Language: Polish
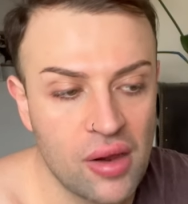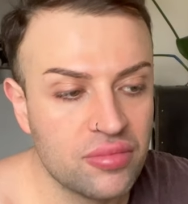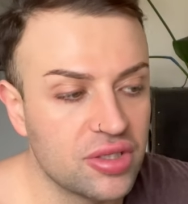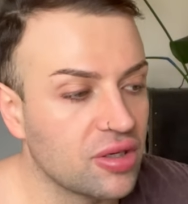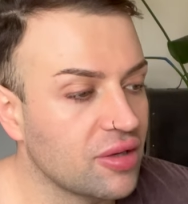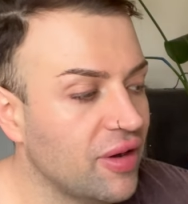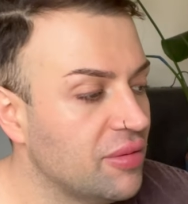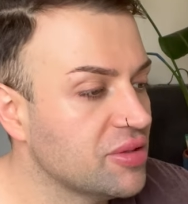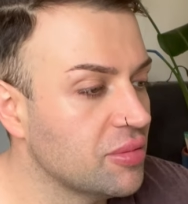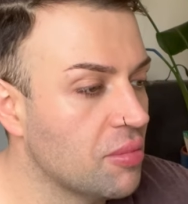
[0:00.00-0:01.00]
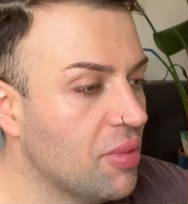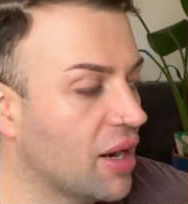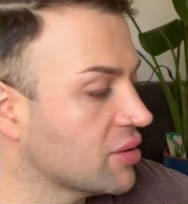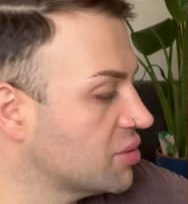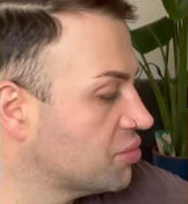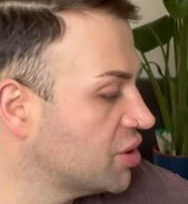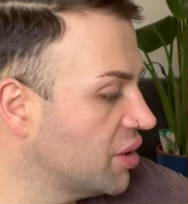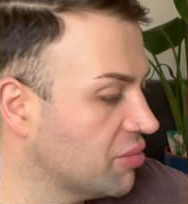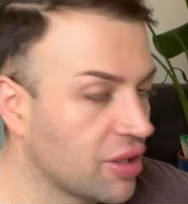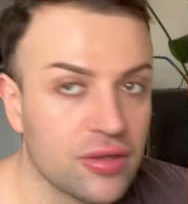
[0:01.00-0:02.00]
Przygotowałem sobie bardzo
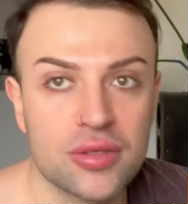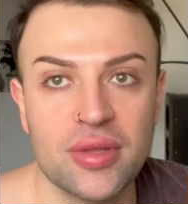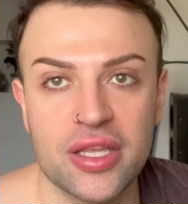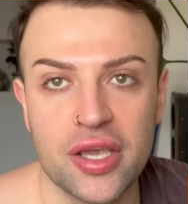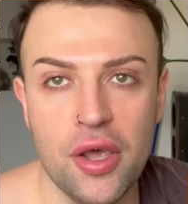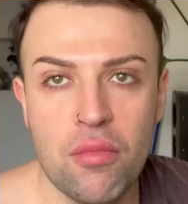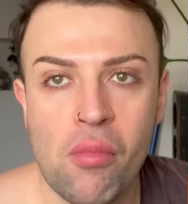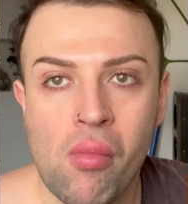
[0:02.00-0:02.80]
przyjemne kosmetyki